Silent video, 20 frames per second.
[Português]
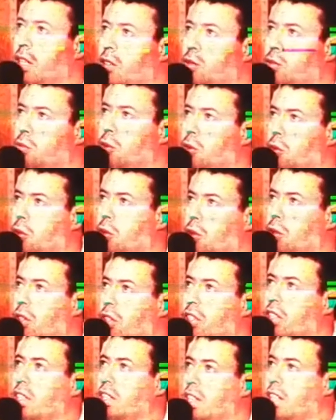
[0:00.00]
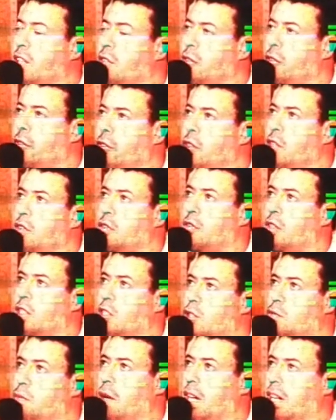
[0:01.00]
para o mundo e
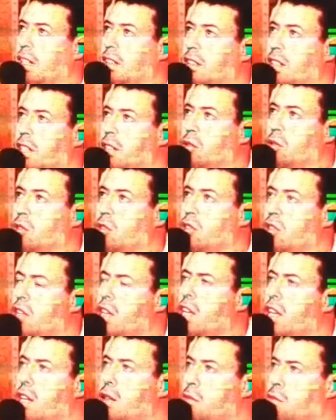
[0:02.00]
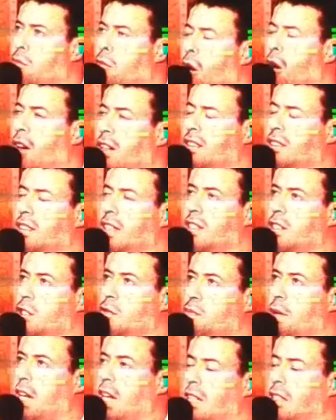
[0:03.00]
vivas para Deus,
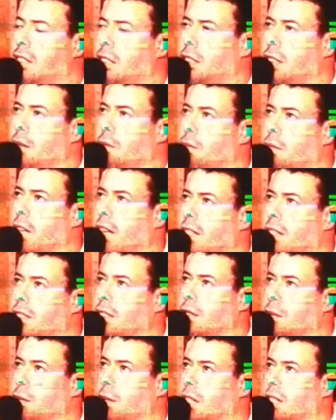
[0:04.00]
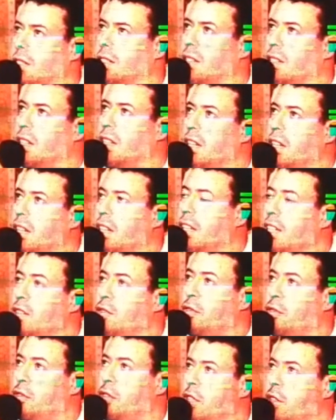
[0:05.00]
mortas para si mesmas
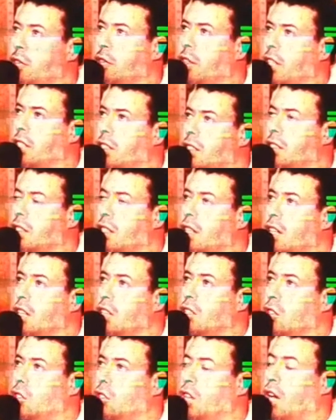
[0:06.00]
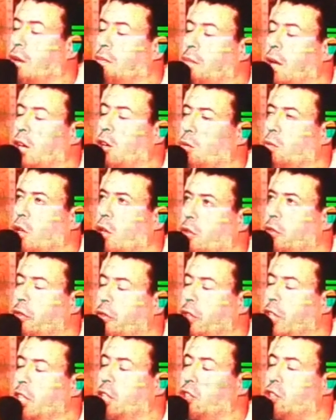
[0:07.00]
e vivas só para o meu
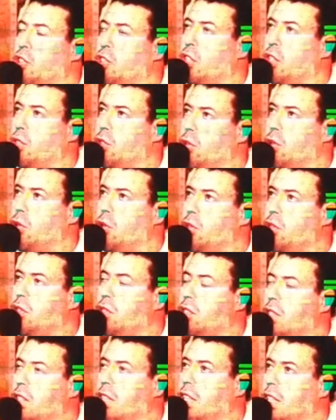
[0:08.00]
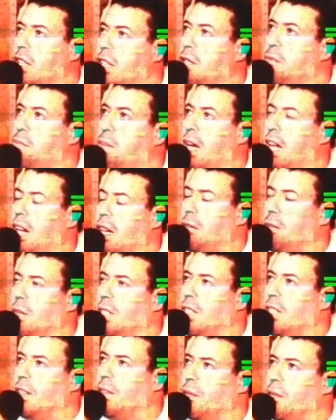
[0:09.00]
filho Jesus e para
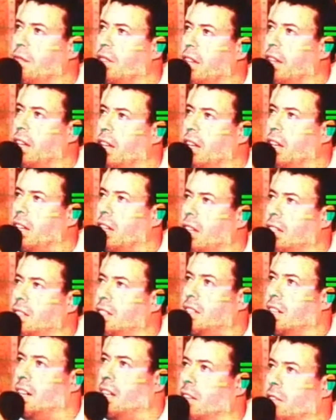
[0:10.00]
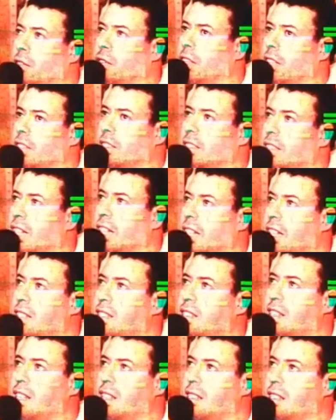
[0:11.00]
mim. Que se levantem
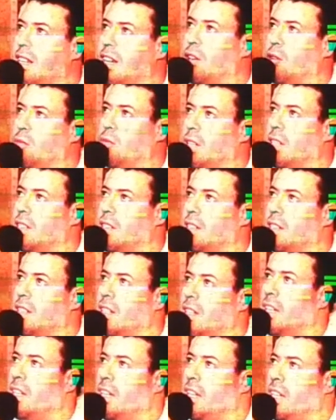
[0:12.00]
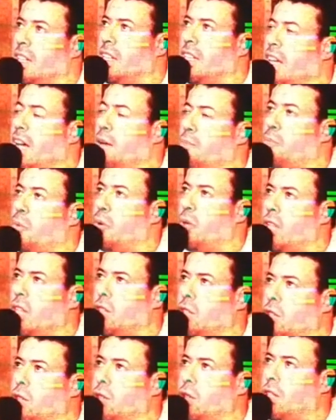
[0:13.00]
estas almas, e é por
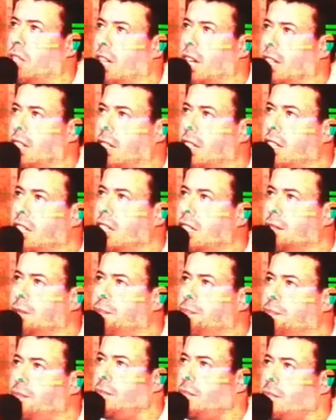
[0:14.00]
isso que aqui